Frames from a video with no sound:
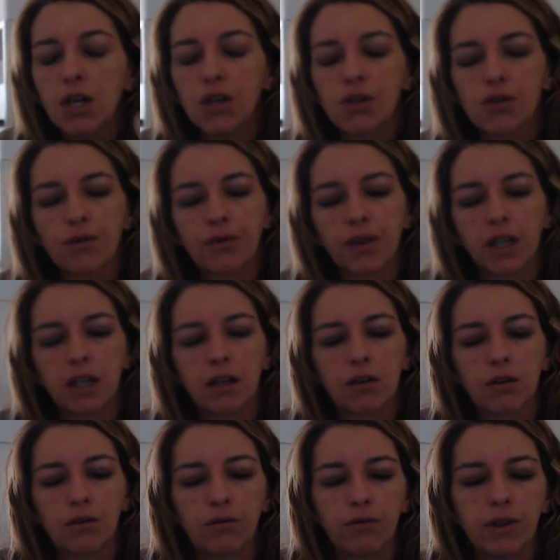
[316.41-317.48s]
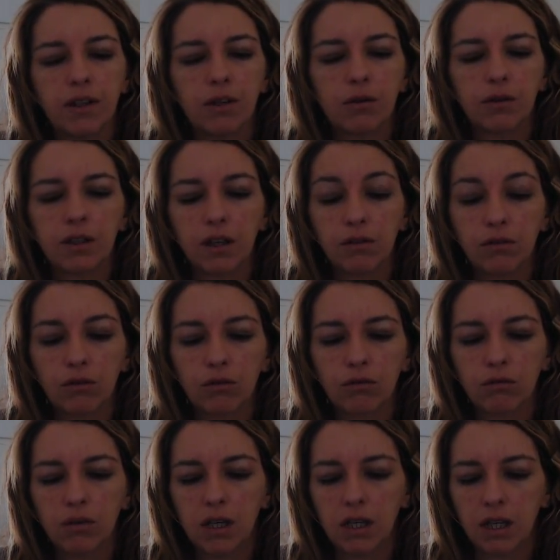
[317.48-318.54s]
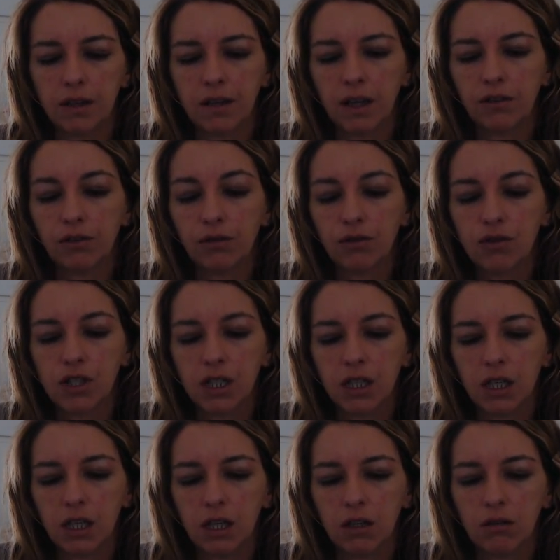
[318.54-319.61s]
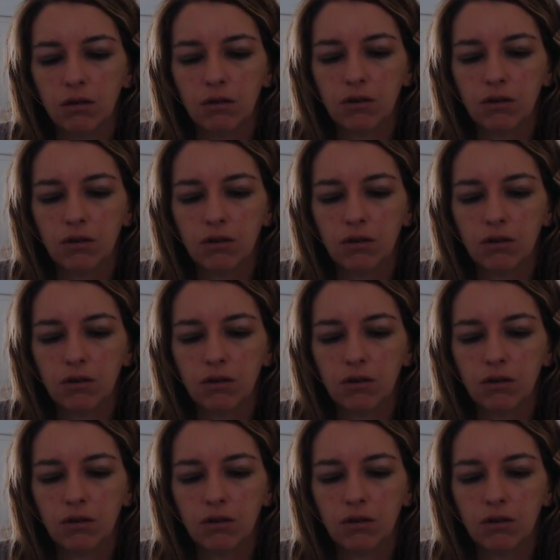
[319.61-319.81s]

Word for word: Je ferai une vidéo test de tous les dice que j'ai et